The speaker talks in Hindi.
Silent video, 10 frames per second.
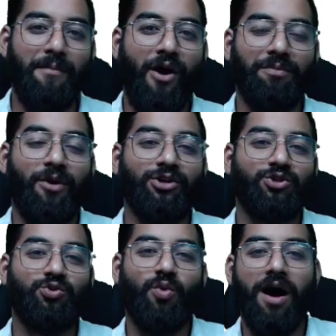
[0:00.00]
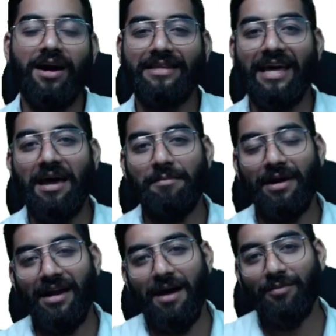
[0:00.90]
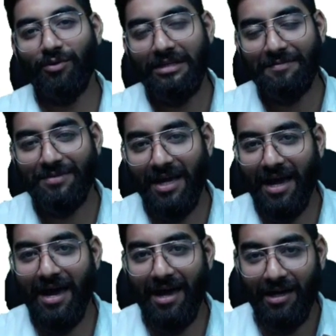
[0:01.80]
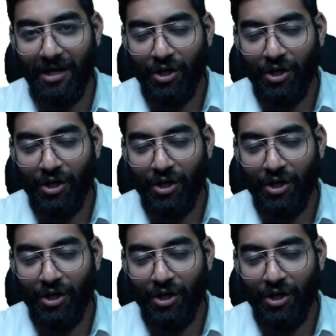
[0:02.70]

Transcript: बहुत बहुत स्वागत है मेरा नाम कुलदीप सिंह है